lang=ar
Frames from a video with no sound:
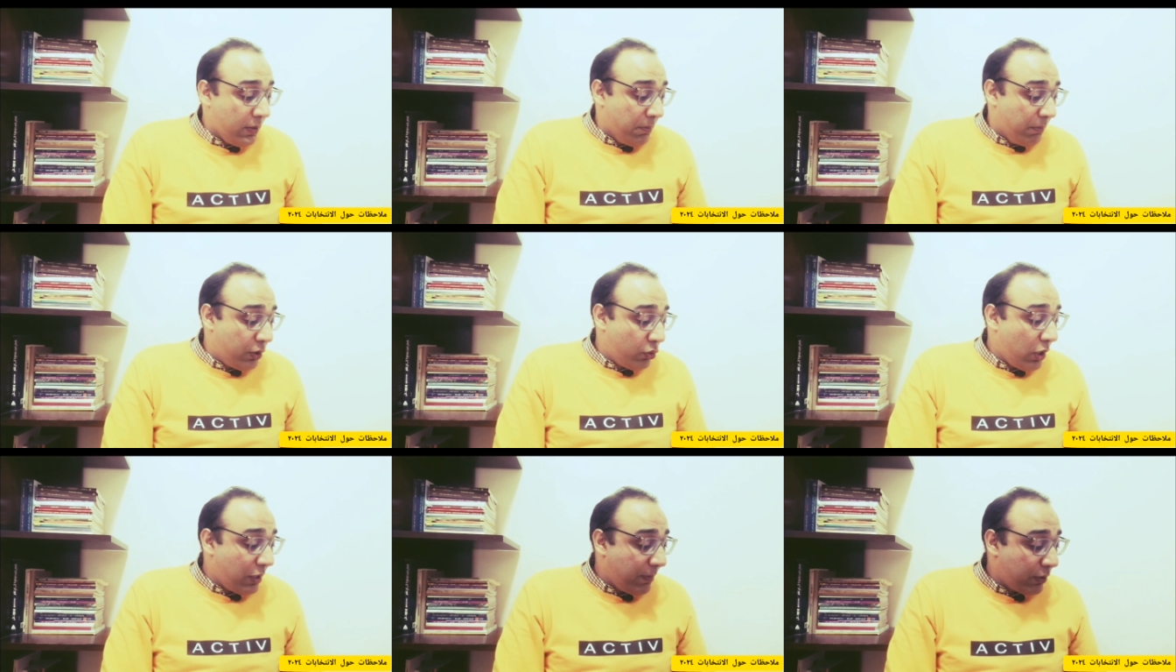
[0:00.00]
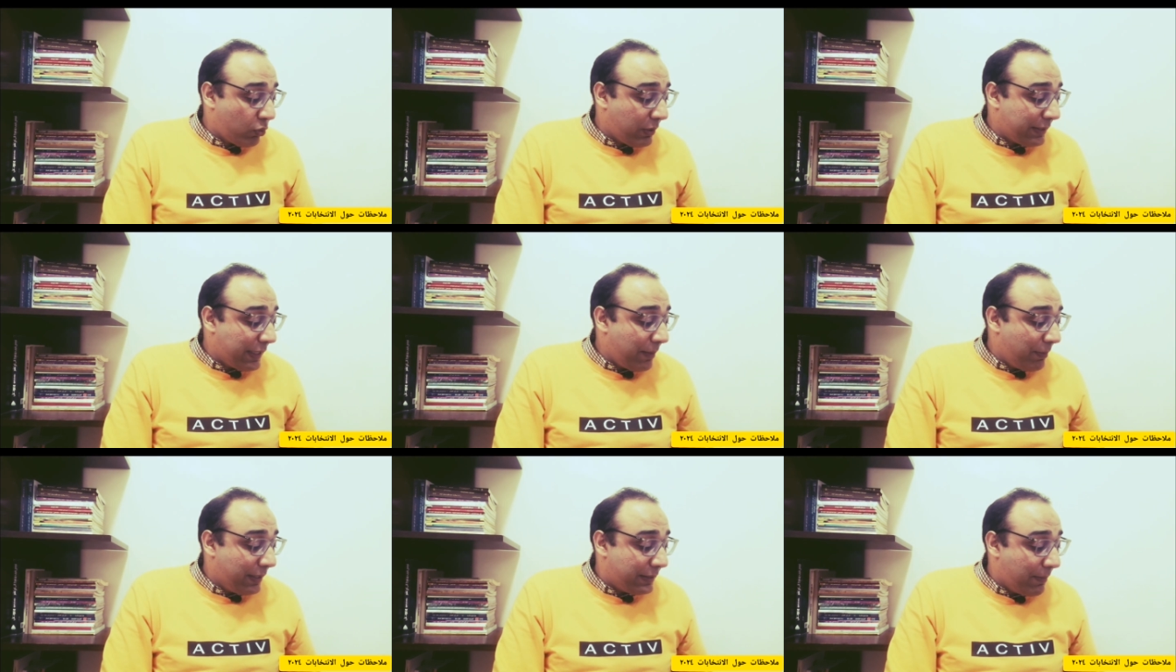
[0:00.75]
من النقط برضو الجديره
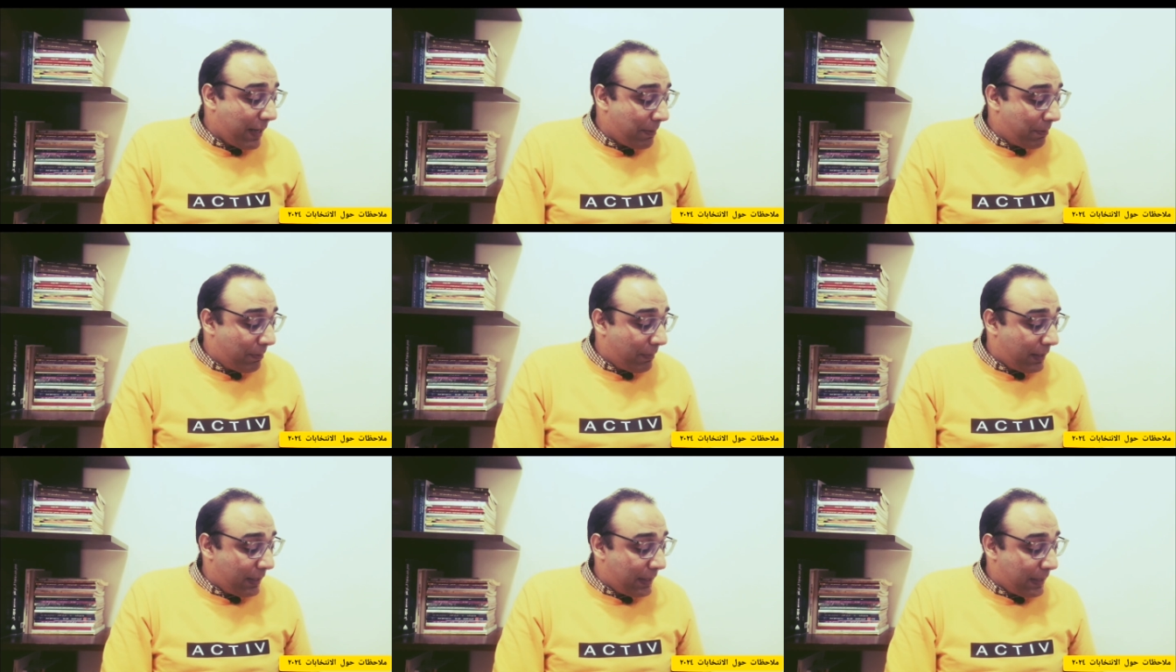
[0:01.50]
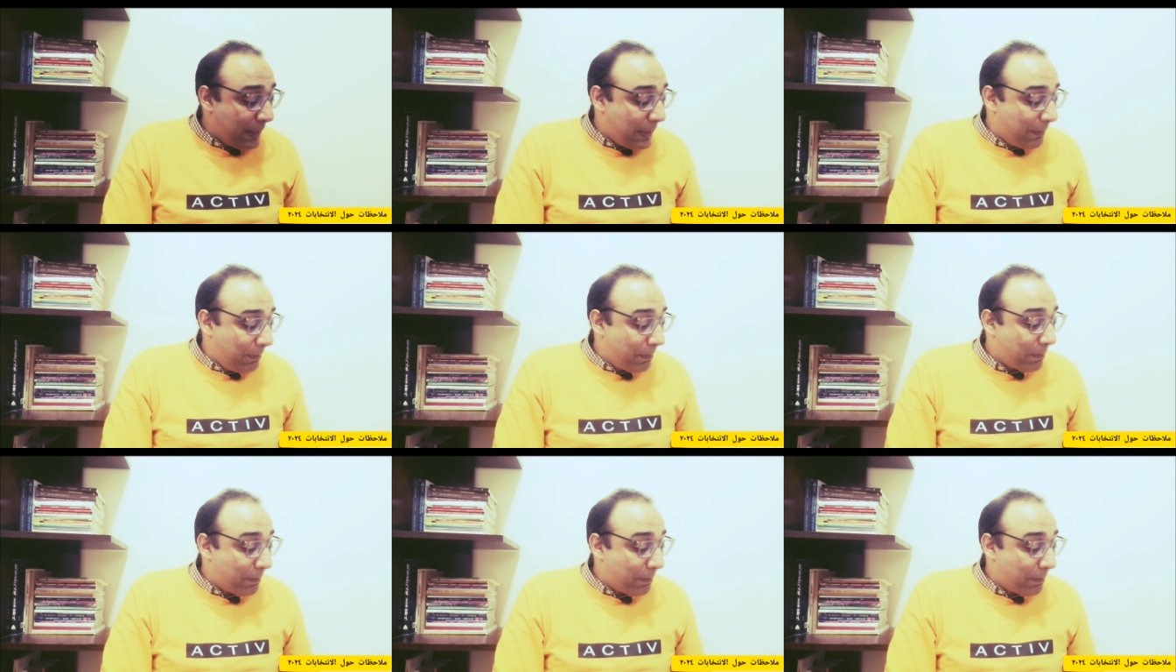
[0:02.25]
بالاهتمام آه